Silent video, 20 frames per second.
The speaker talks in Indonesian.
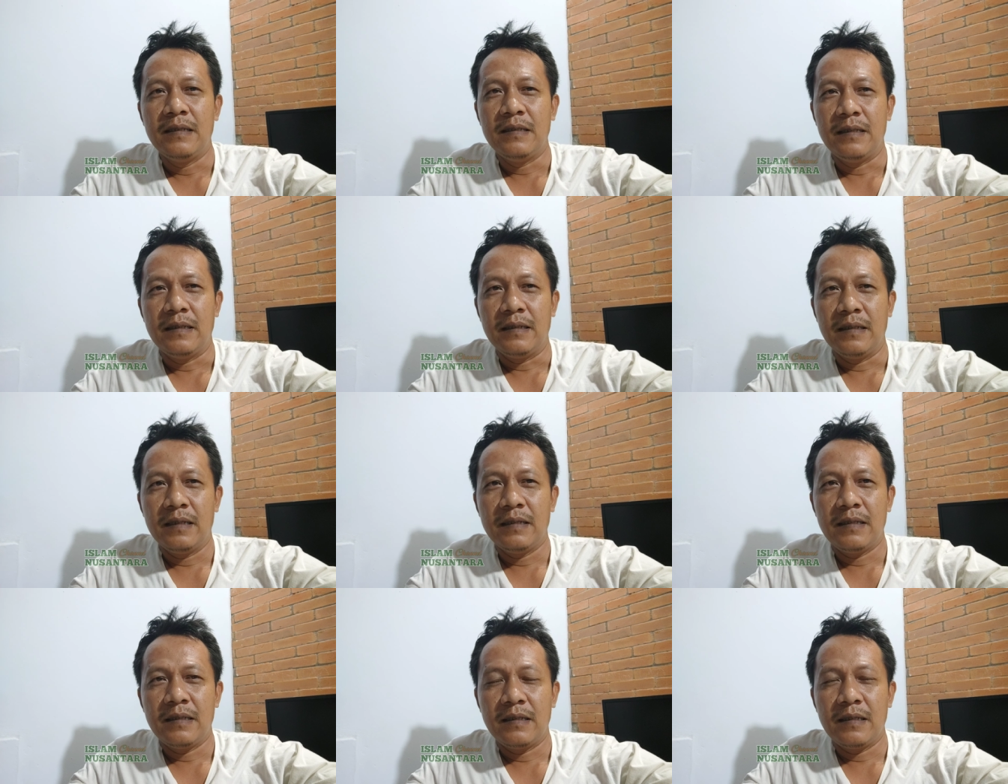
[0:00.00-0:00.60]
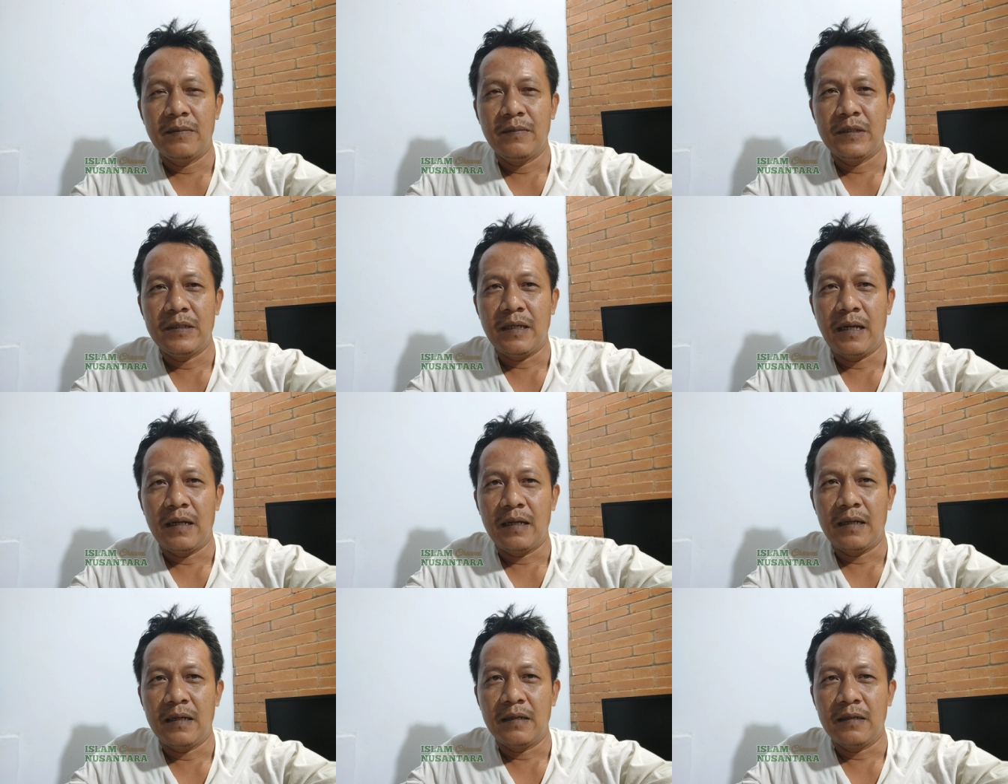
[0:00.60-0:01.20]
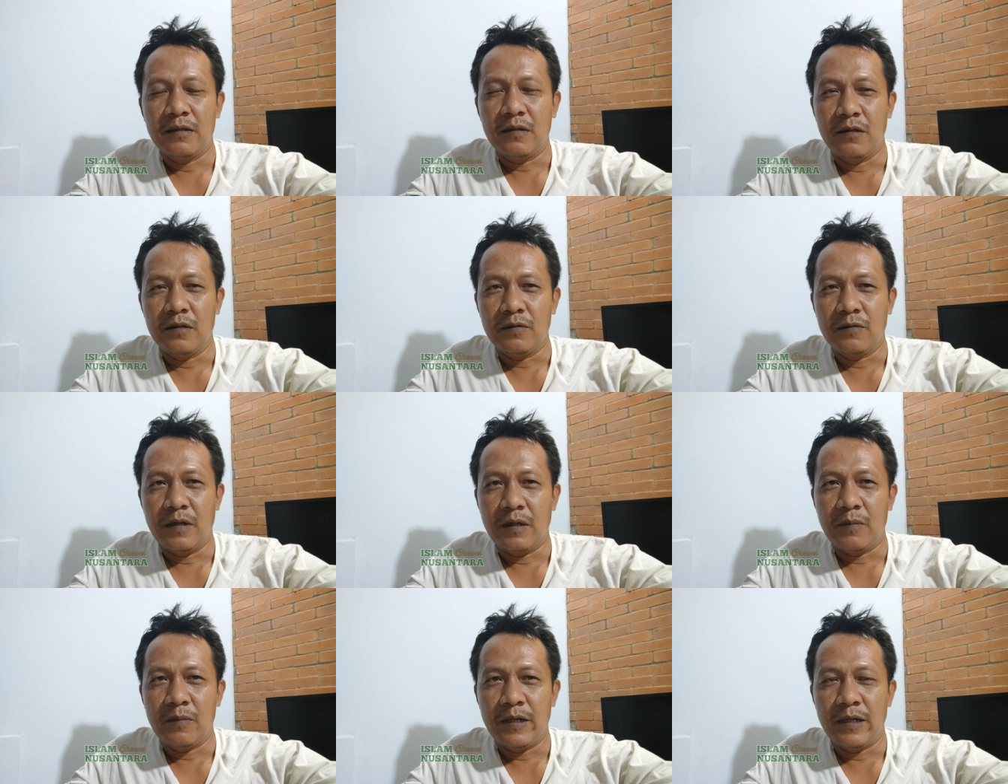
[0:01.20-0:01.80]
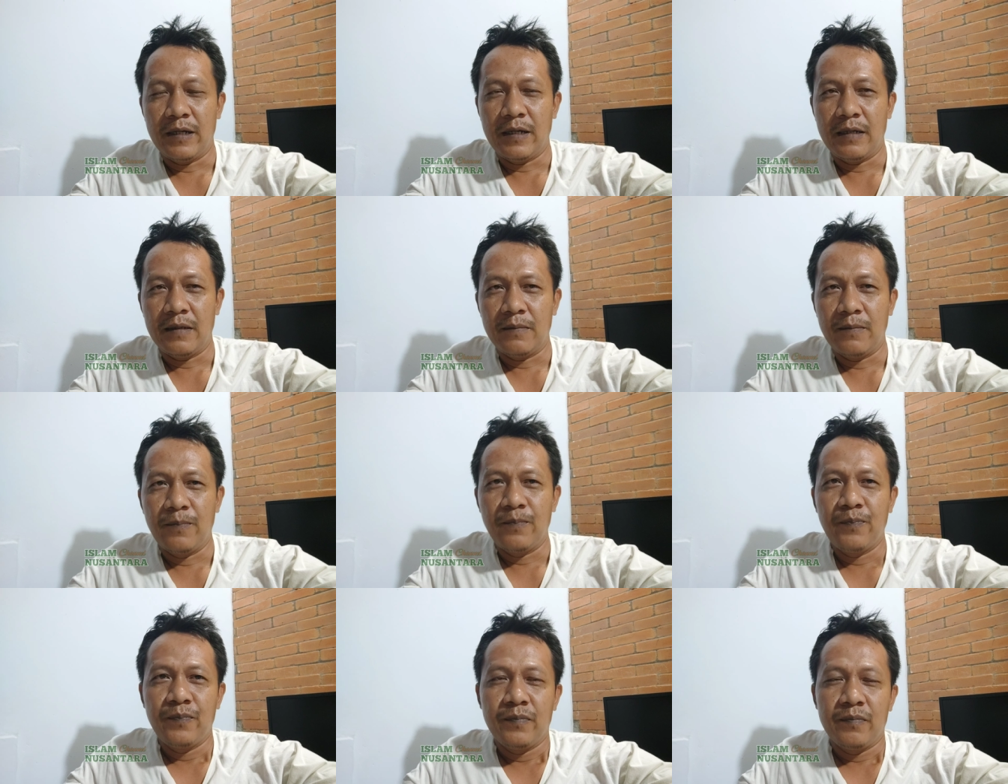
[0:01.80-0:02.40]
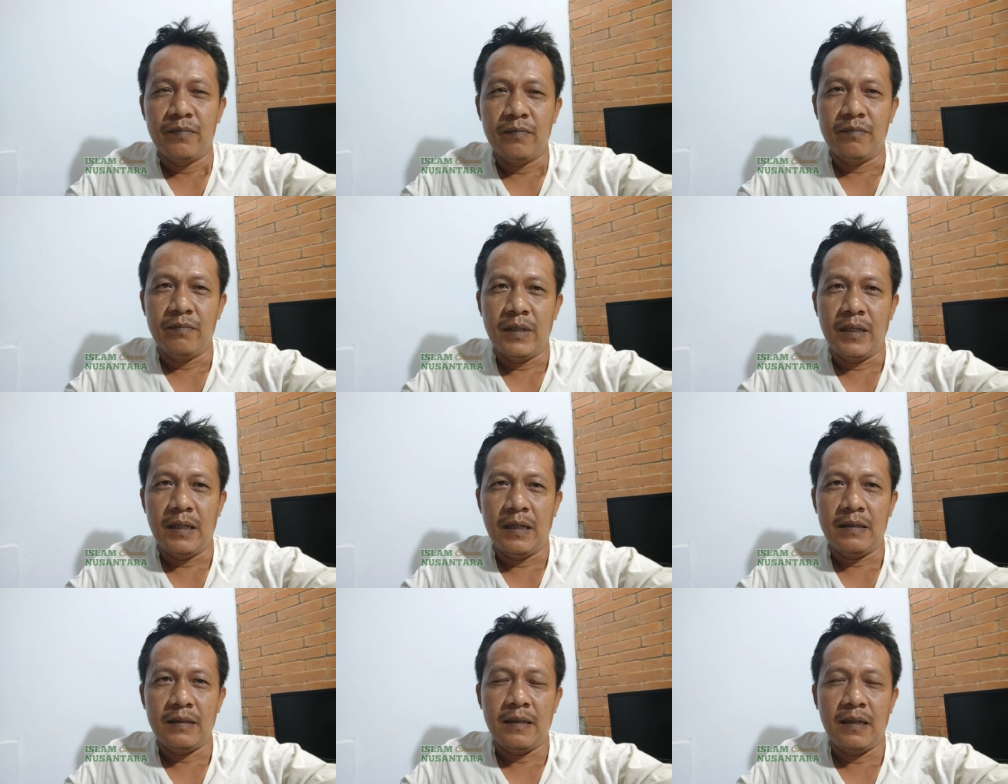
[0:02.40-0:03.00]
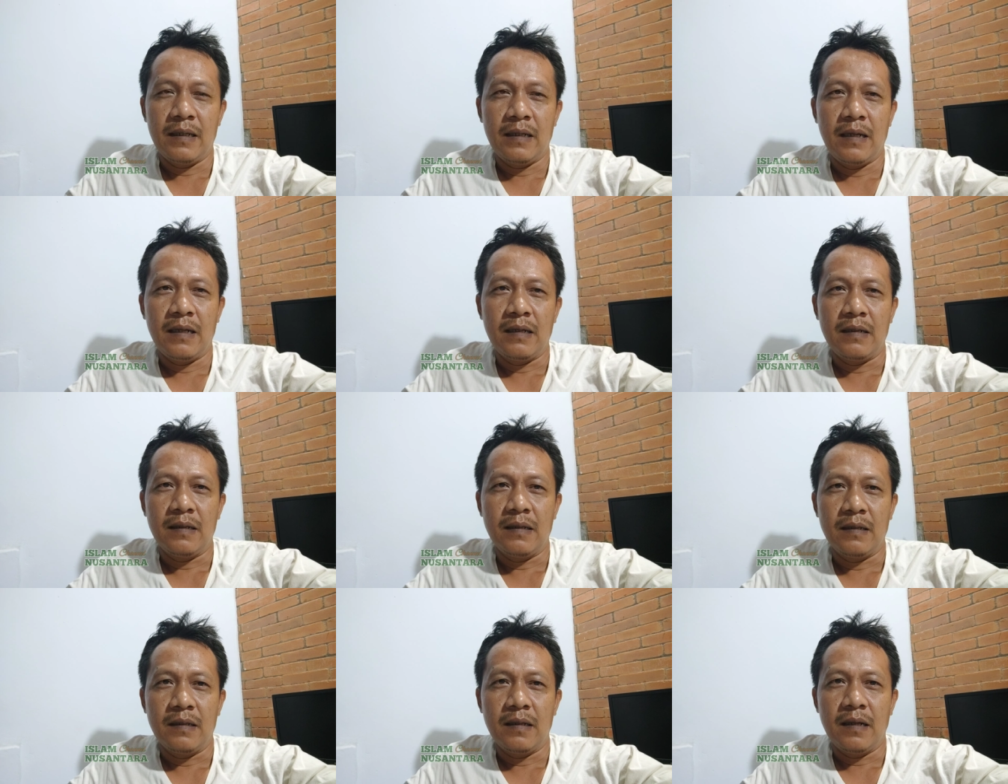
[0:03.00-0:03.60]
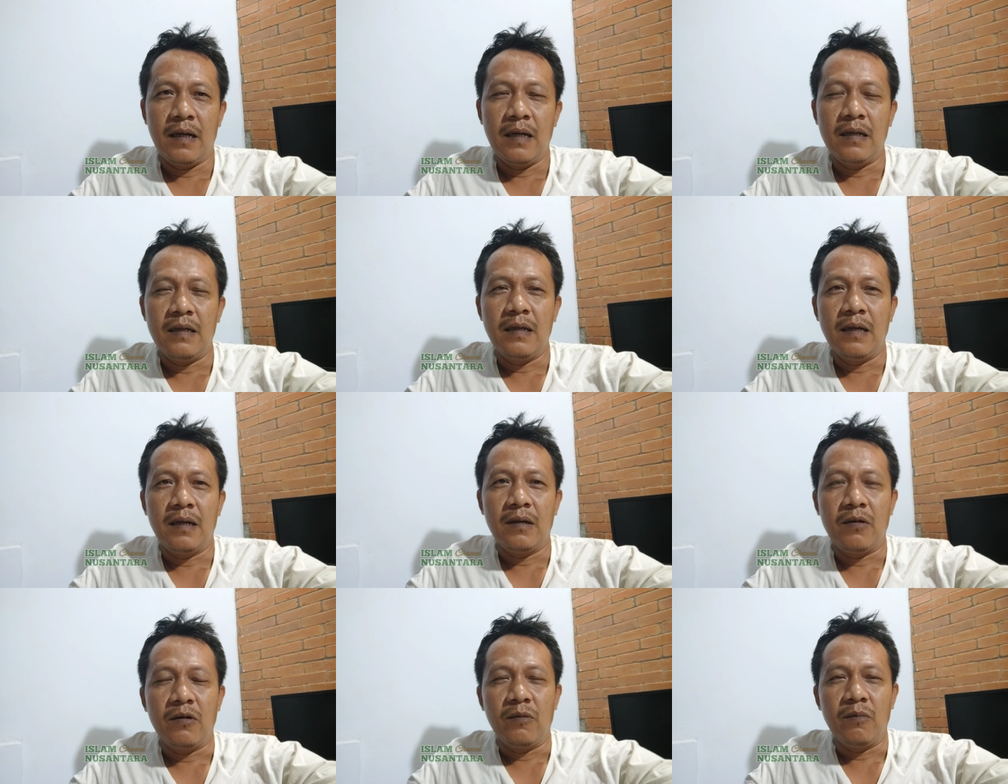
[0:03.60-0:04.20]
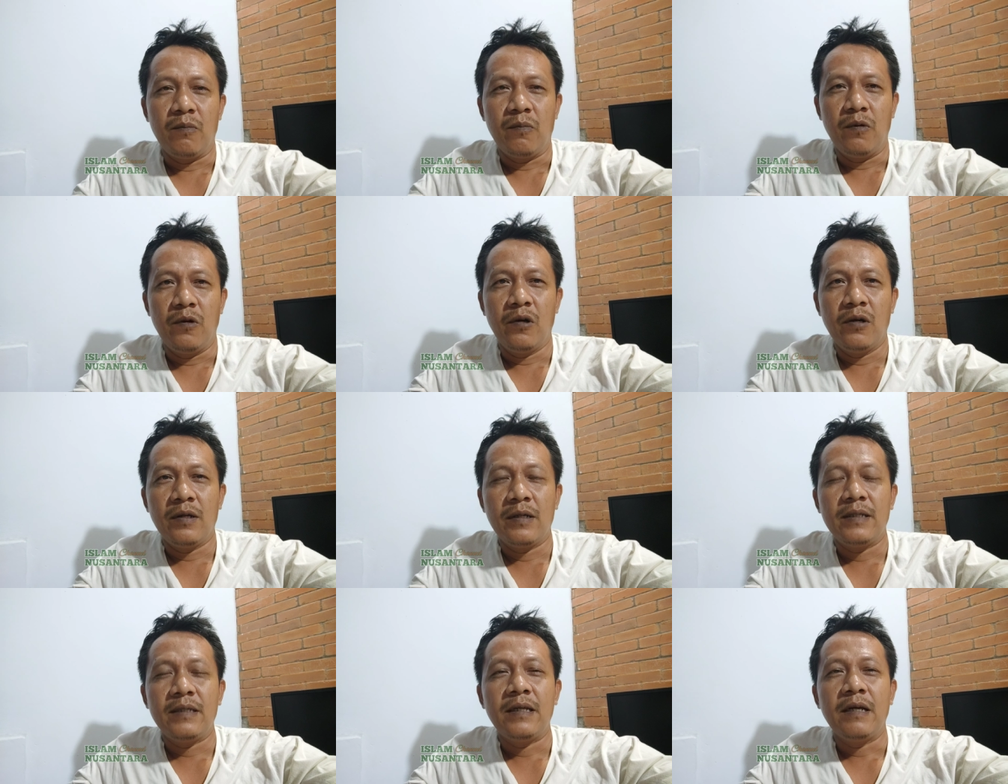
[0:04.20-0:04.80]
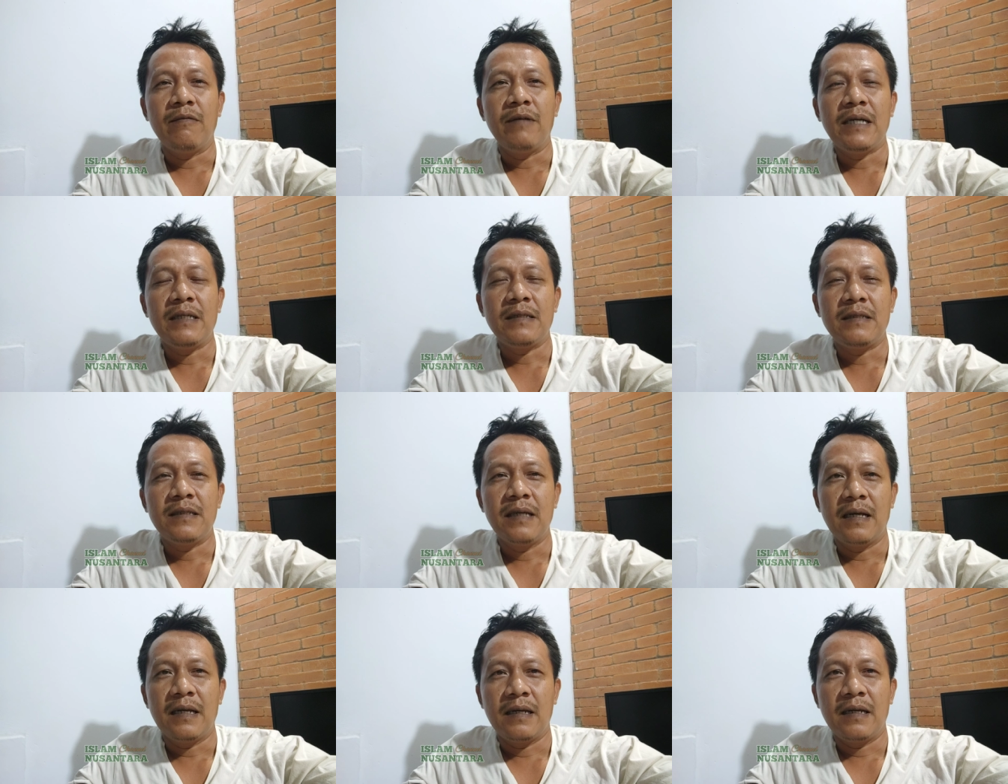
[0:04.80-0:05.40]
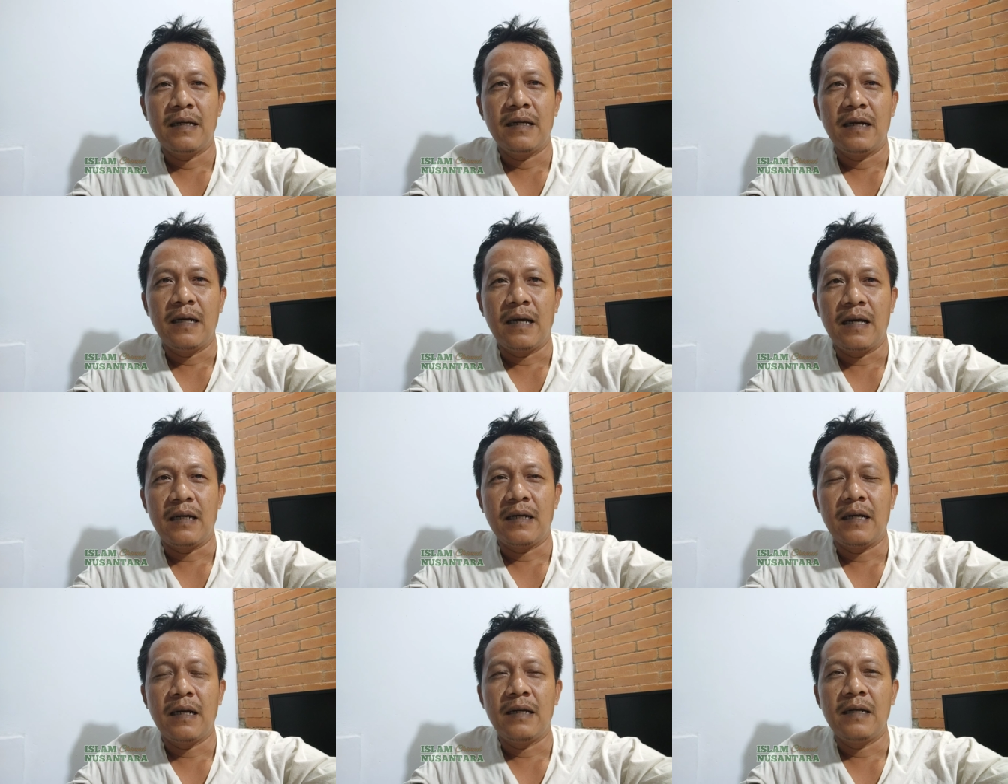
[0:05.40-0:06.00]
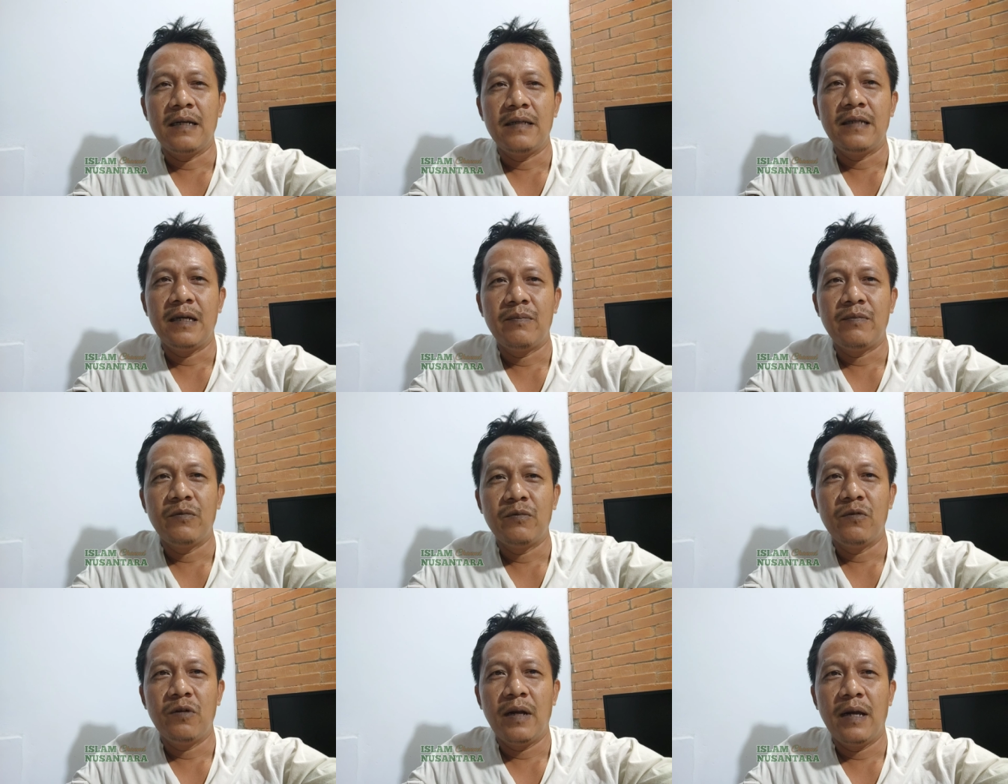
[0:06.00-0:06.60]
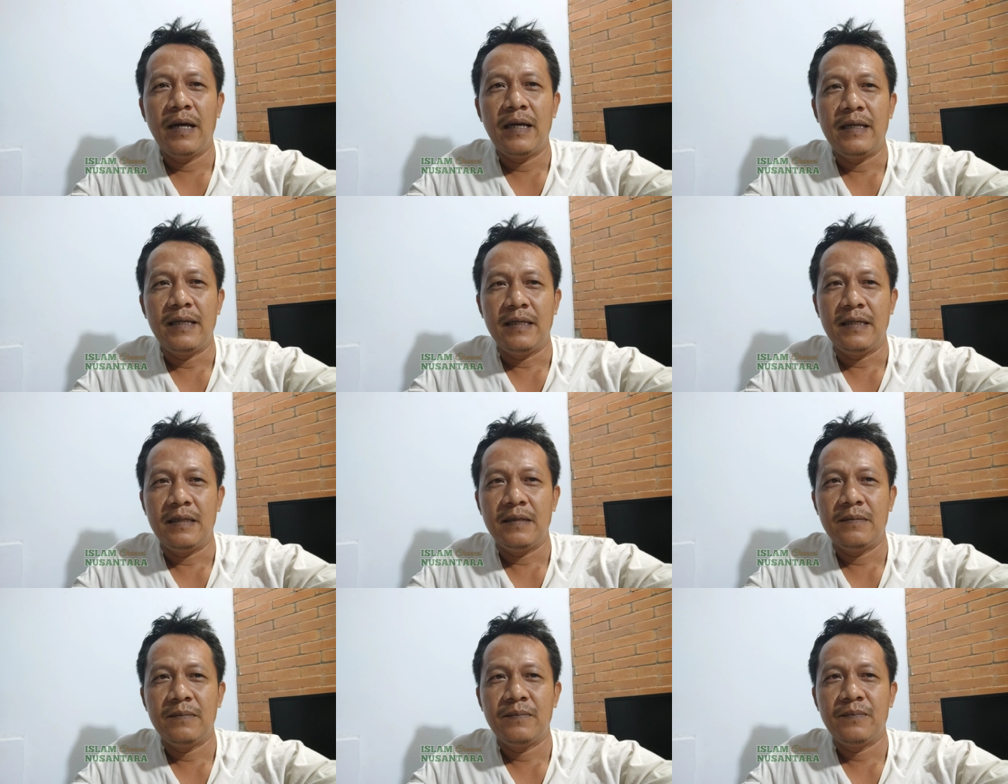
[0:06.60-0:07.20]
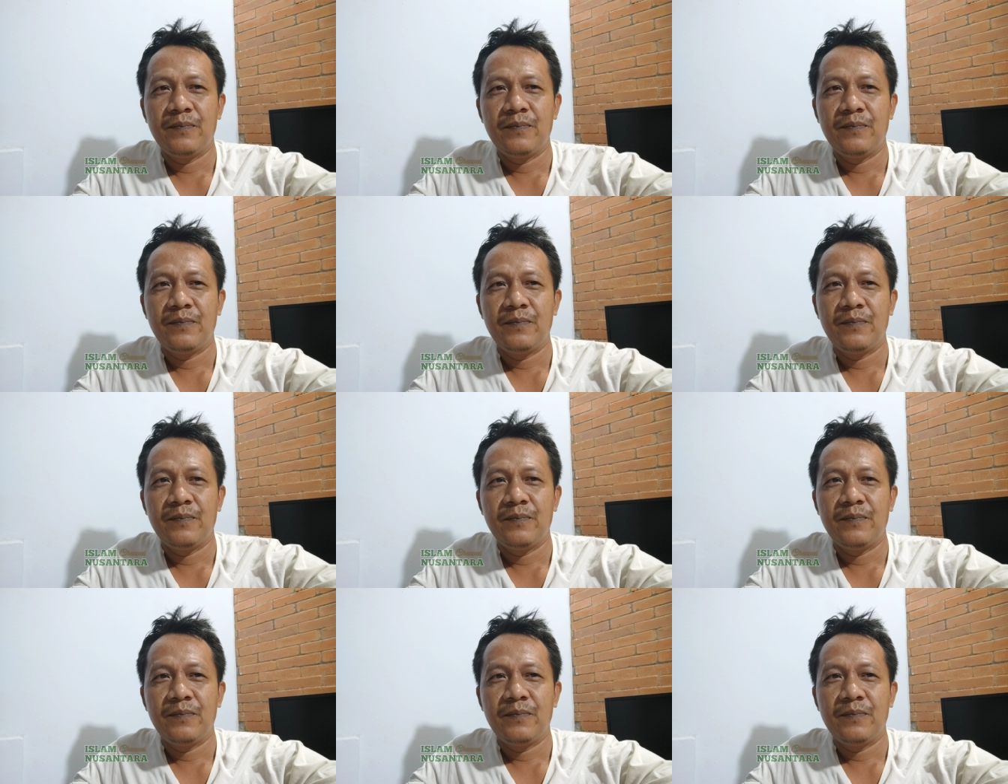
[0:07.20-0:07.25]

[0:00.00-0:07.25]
Sehingga jika misalkan Gus Wadlaret mengatakan Anda goblok, ya wajar karena Anda yang memulai.